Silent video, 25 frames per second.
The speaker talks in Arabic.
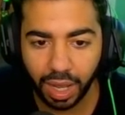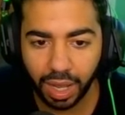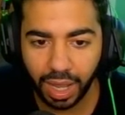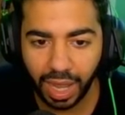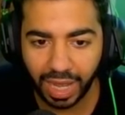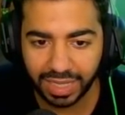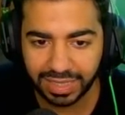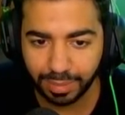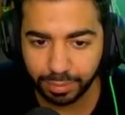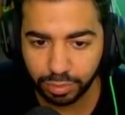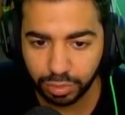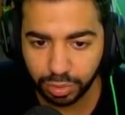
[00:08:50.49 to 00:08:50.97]

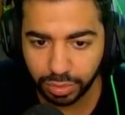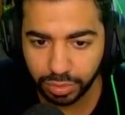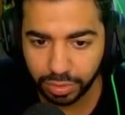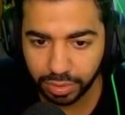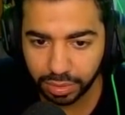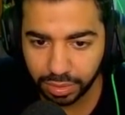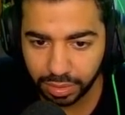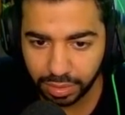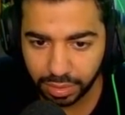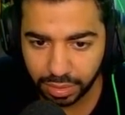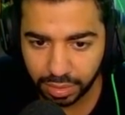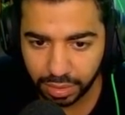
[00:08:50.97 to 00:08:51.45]
هزمته
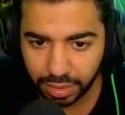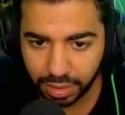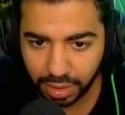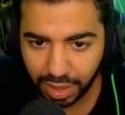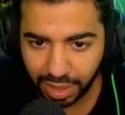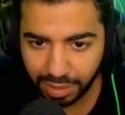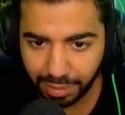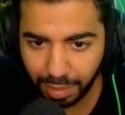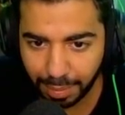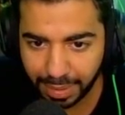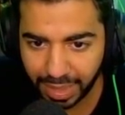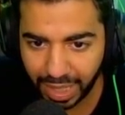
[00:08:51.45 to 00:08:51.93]

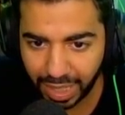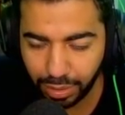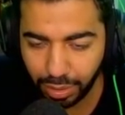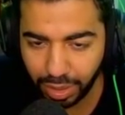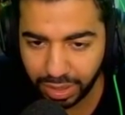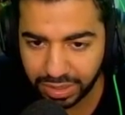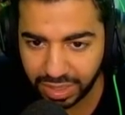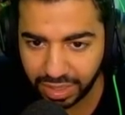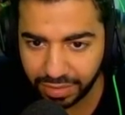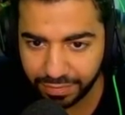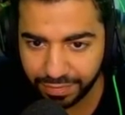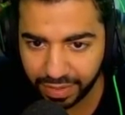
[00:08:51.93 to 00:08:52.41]
انا بعيد عنه
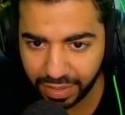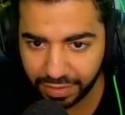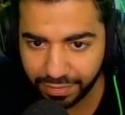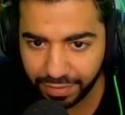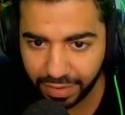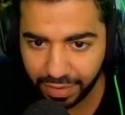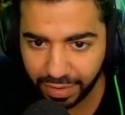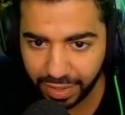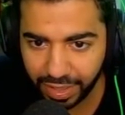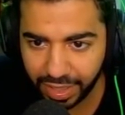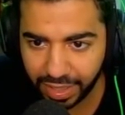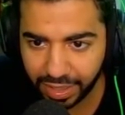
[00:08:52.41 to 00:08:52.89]
احسن ينفجر فيا
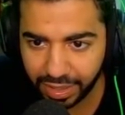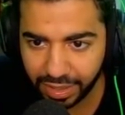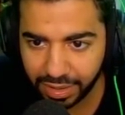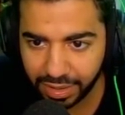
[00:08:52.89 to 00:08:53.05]
ولا حاجه